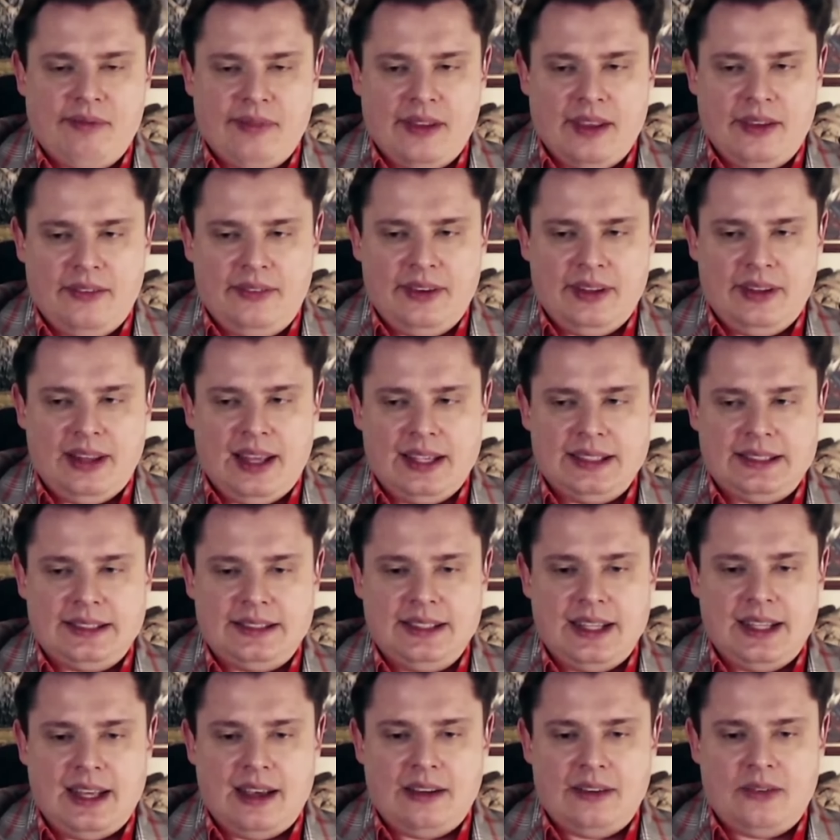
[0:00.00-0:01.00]

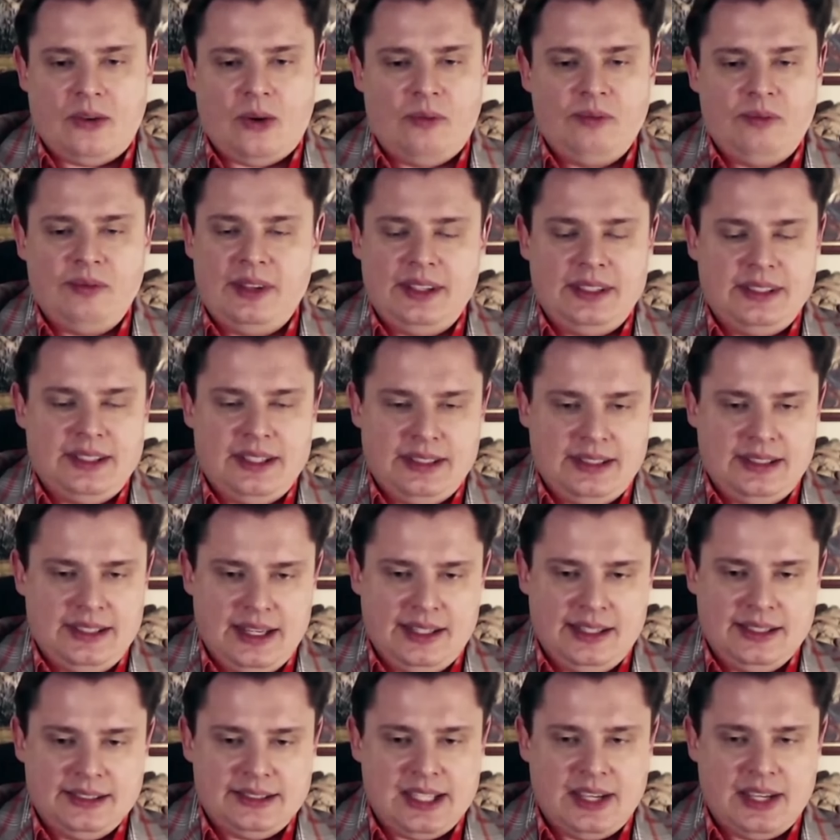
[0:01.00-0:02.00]
велась на огромные
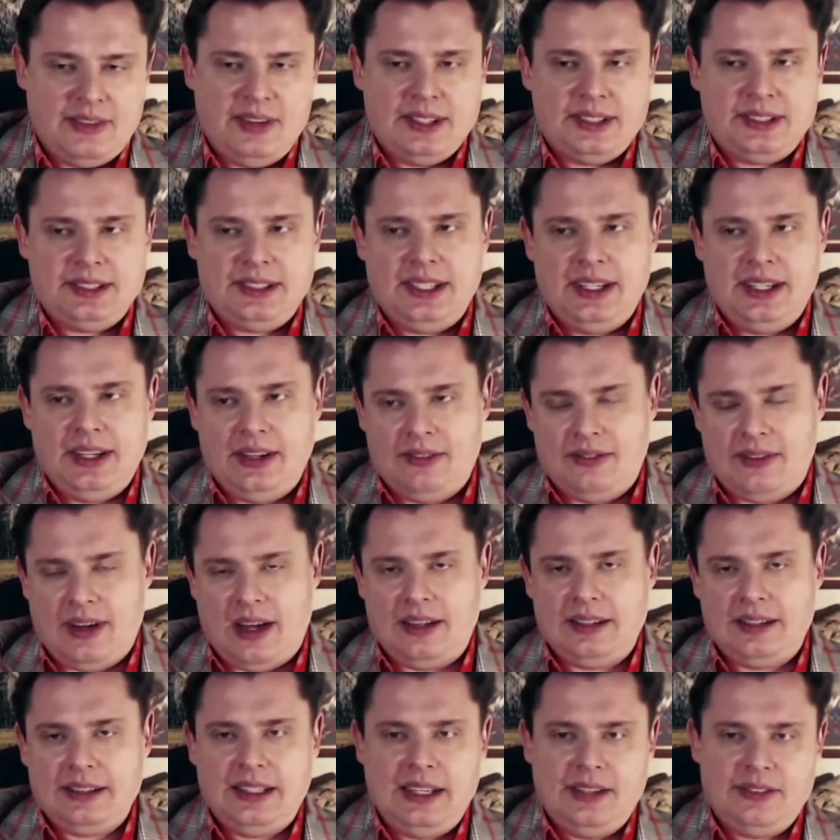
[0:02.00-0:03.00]
деньги советские в
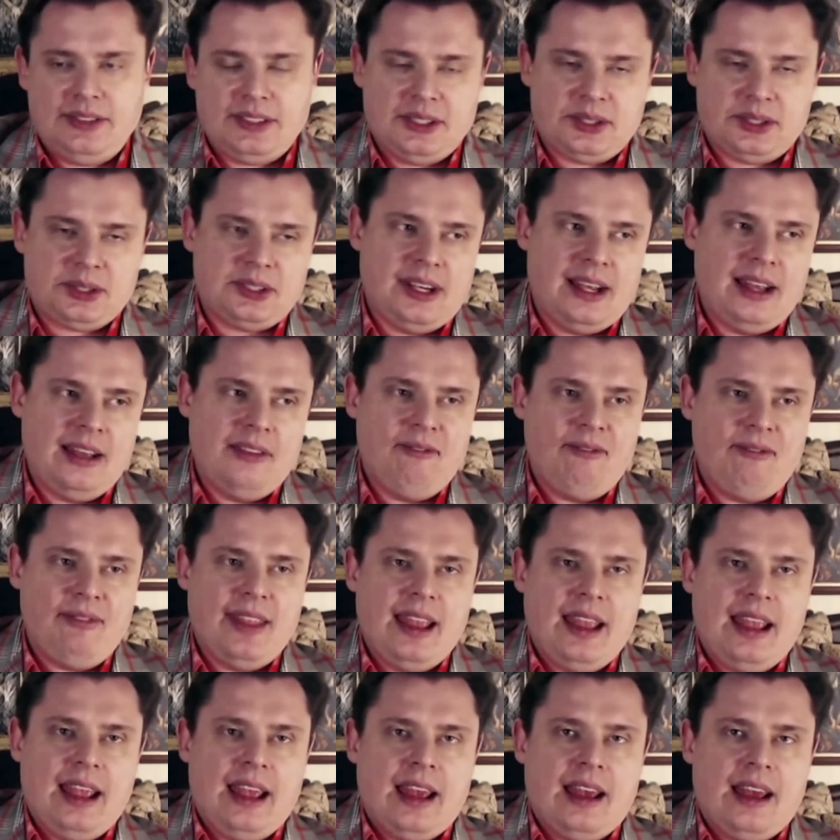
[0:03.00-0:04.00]
Англии, в США.
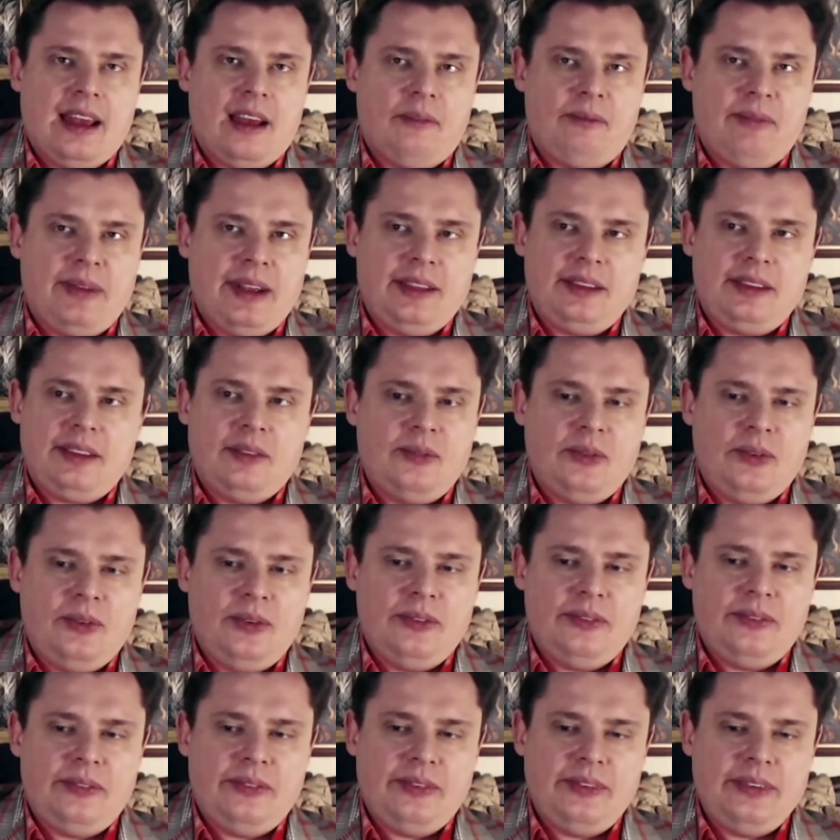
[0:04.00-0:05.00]
А
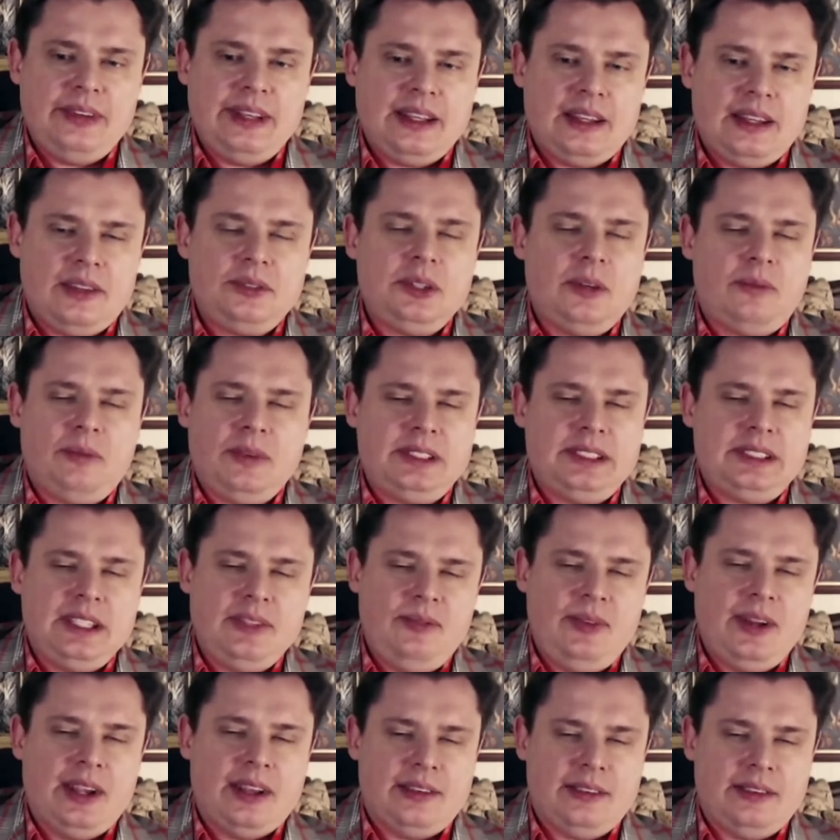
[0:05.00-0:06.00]
поэтому это все
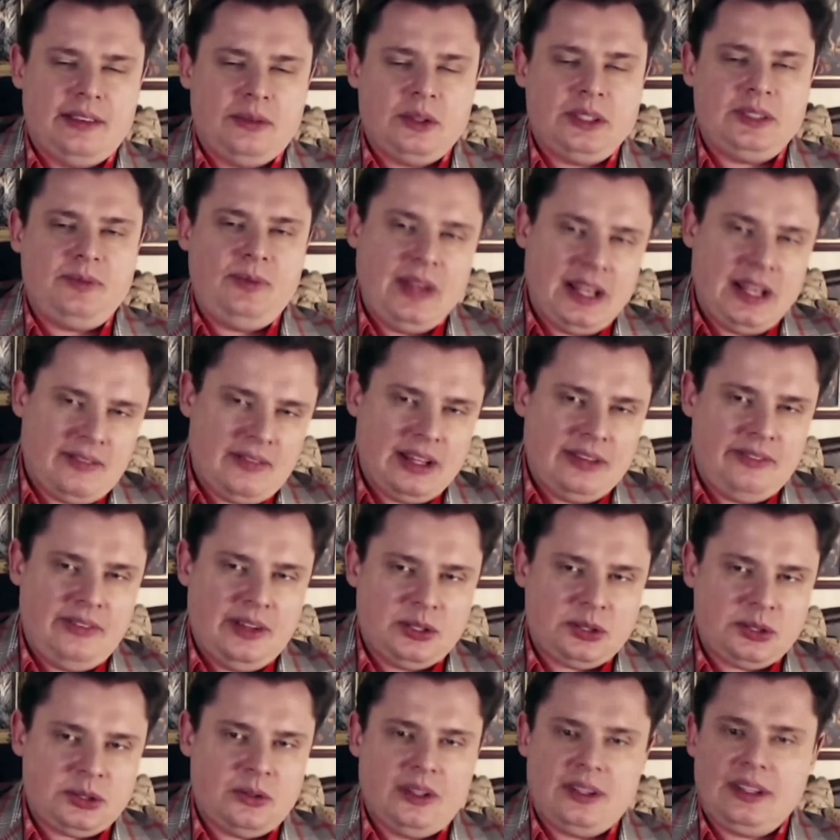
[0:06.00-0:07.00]
постепенно. То есть первый
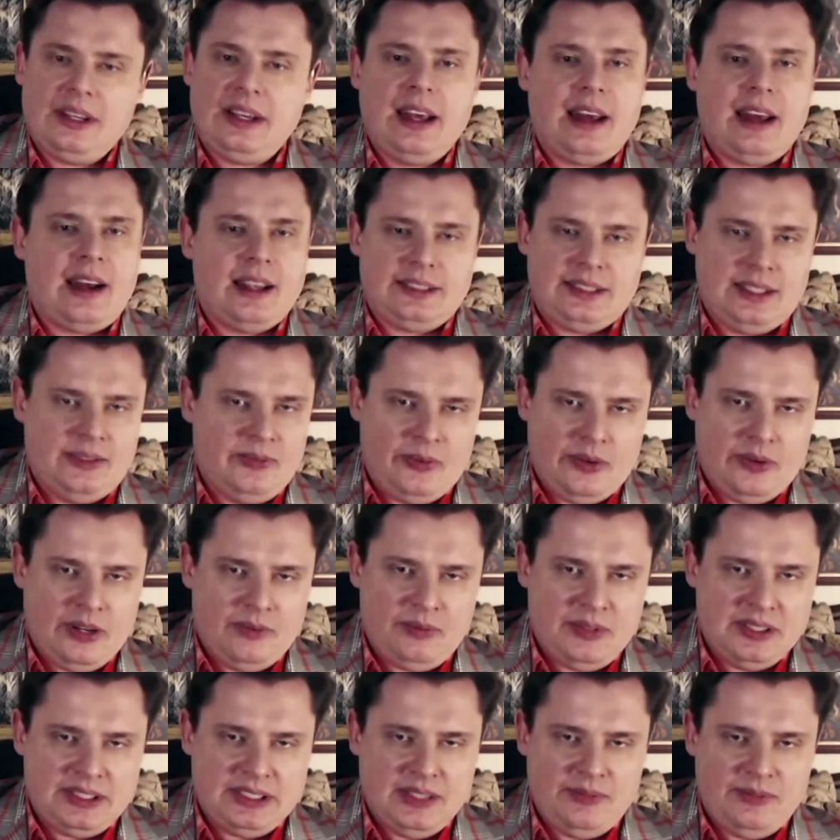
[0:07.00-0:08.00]
ответ, что это гораздо более
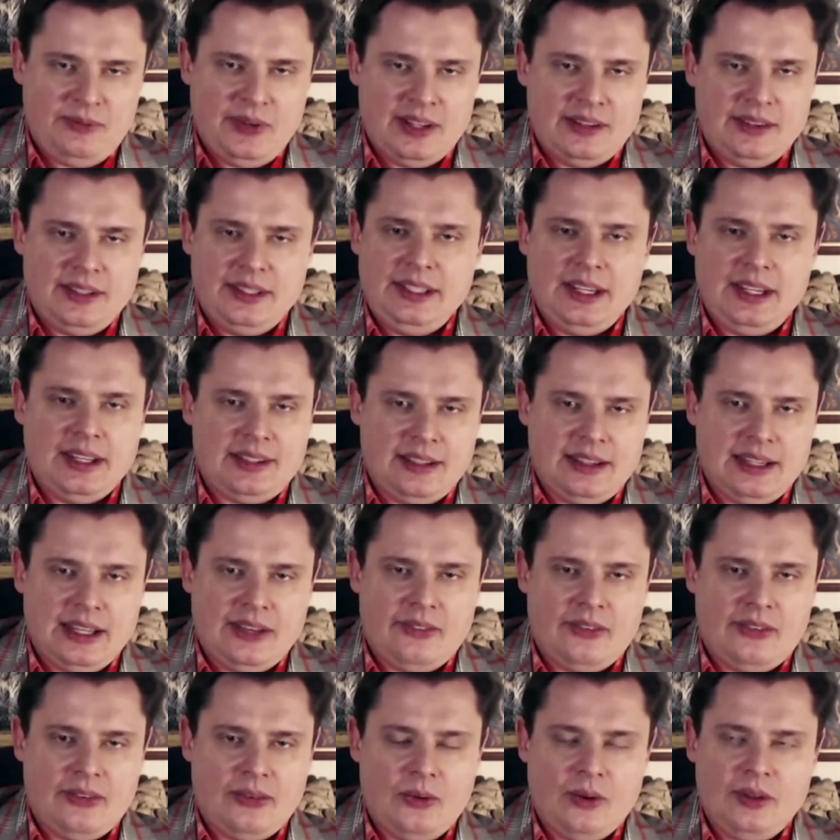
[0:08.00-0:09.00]
постепенно, нет
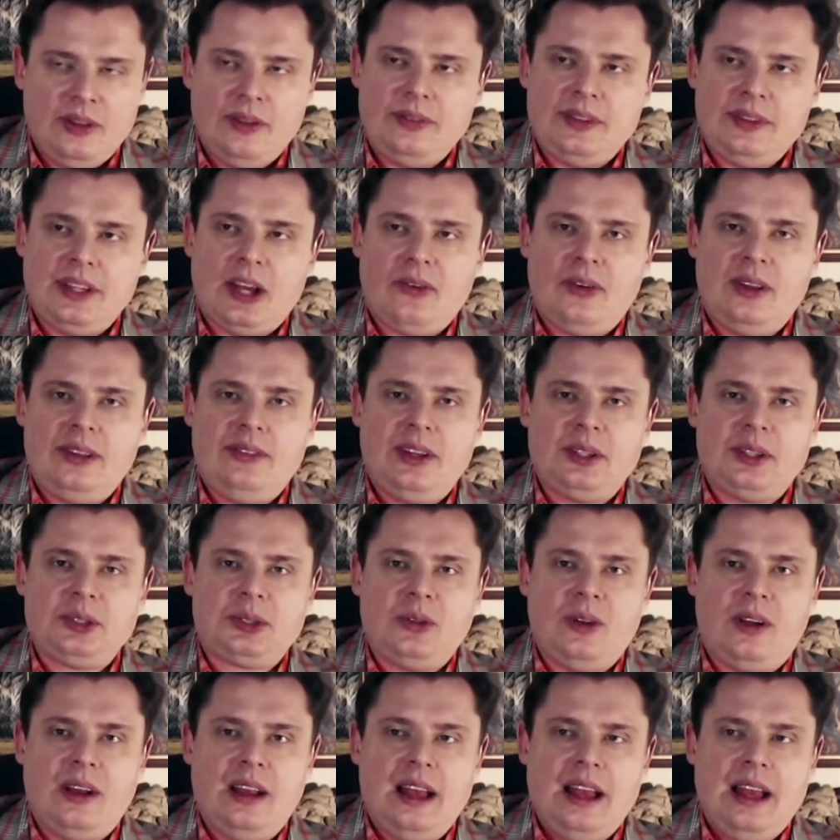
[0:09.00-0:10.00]
одного года. Второй ответ,
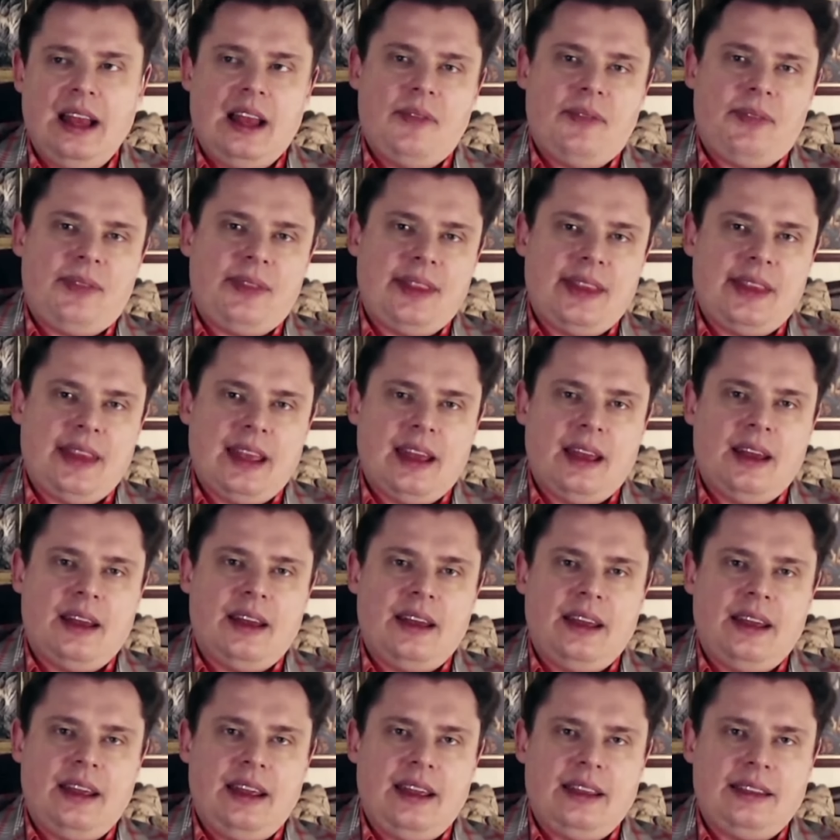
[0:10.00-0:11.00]
что а,
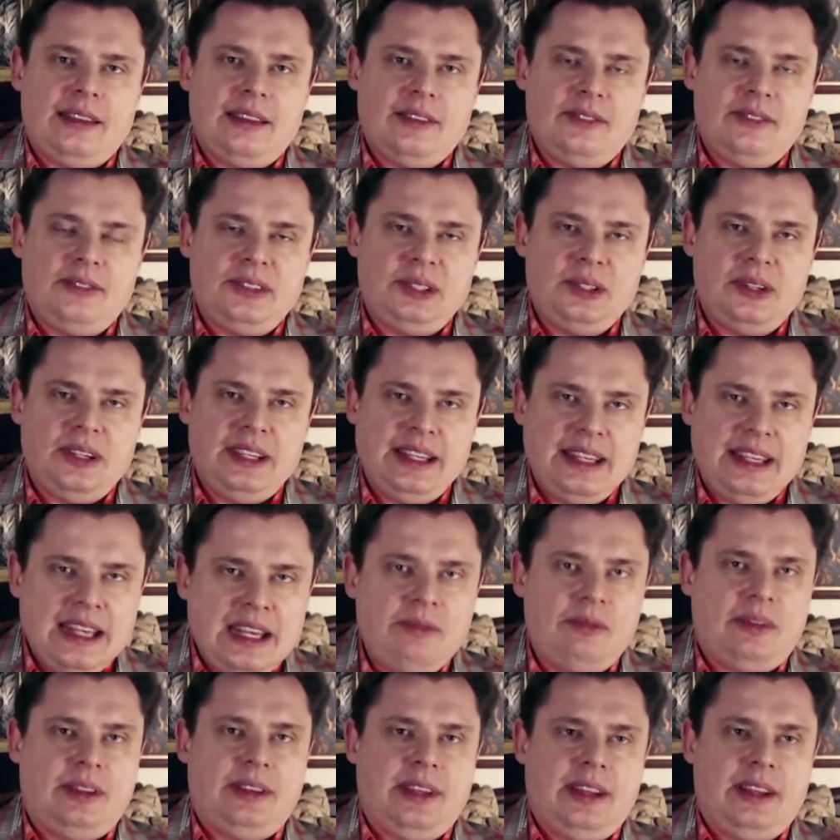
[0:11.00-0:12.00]
это все
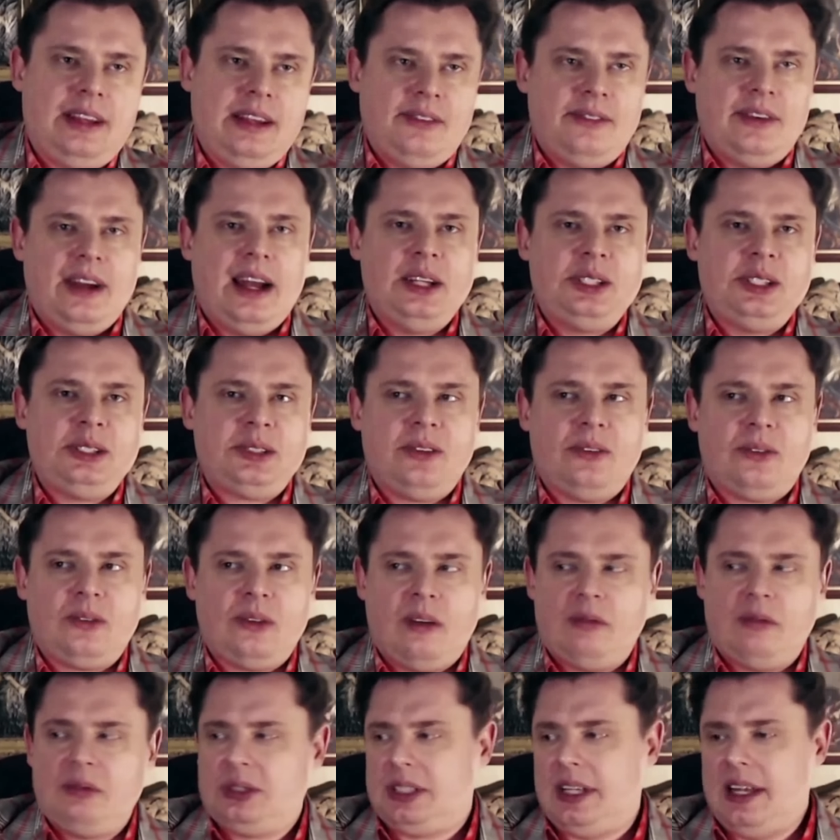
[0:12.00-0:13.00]
именно левать, что в
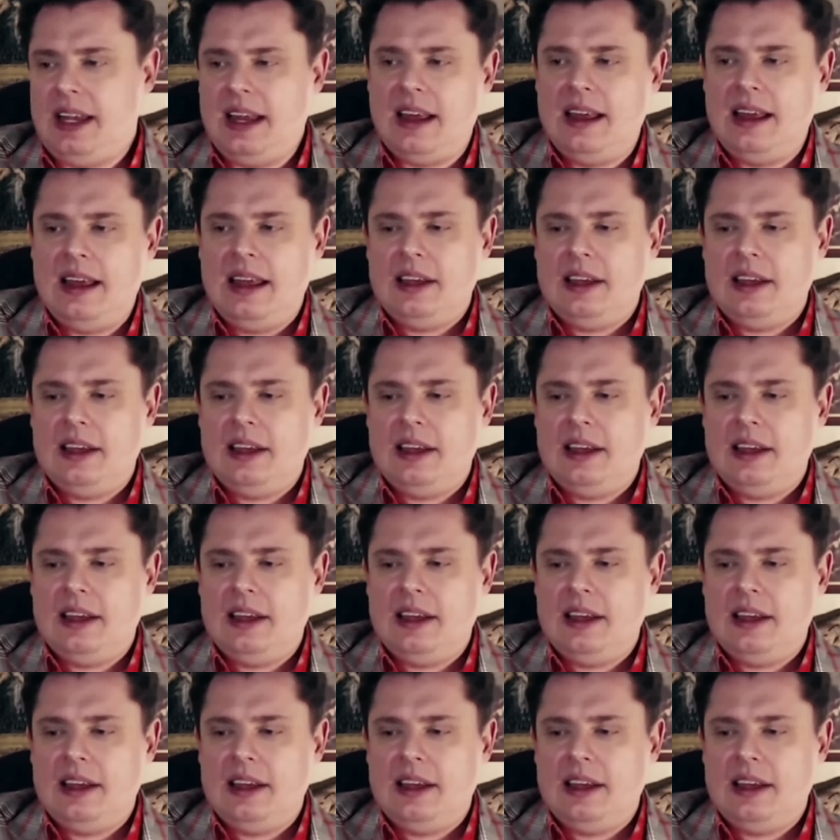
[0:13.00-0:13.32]
том числе